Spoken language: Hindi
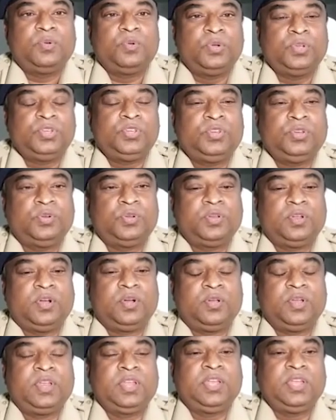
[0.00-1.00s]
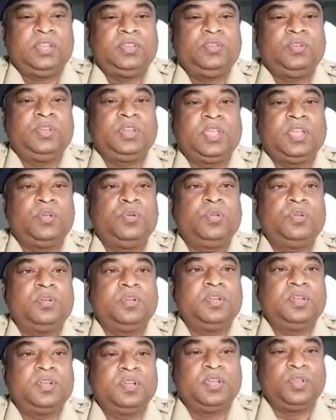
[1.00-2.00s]
कुछ चोर और हैं जो इनके
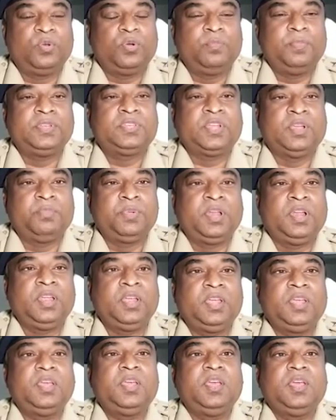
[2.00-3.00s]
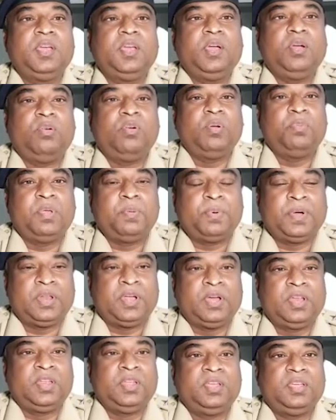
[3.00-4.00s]
गिरोह में शामिल हैं वो अभी
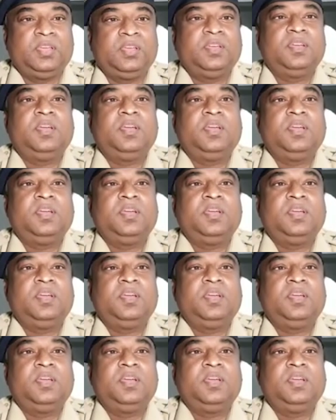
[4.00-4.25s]
फरार हैं